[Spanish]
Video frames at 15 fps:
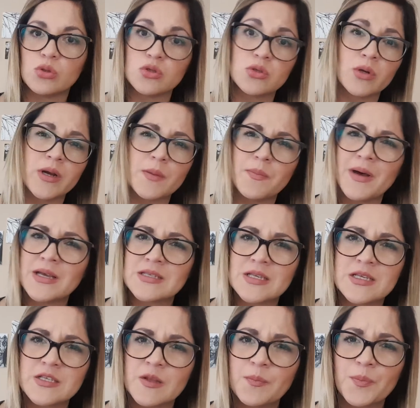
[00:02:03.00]
no son
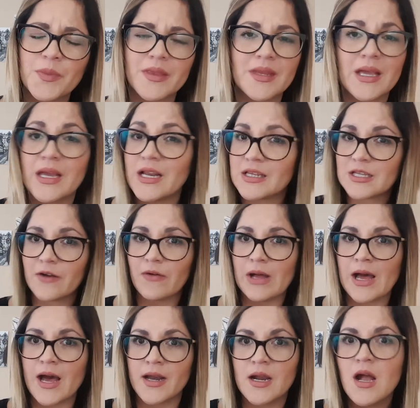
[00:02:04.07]
capaces de ir a
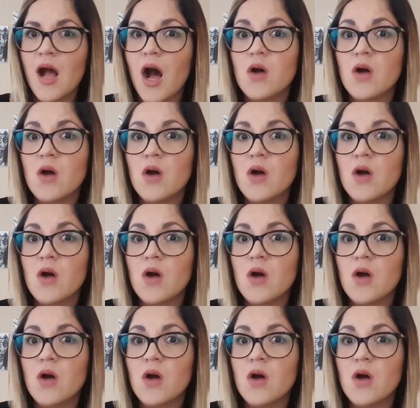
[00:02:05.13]
trabajar,